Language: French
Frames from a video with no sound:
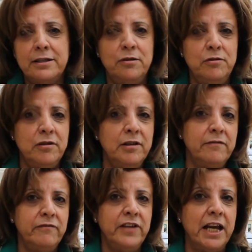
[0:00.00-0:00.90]
C'est
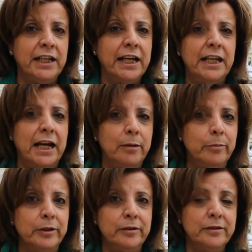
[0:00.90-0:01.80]
une vie
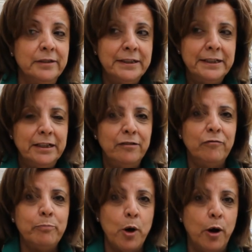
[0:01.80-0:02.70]
agréable,
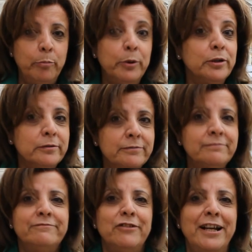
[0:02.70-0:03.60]
propre,
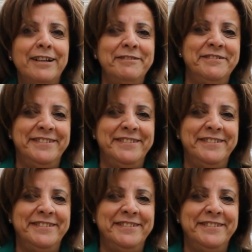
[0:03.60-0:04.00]
voilà.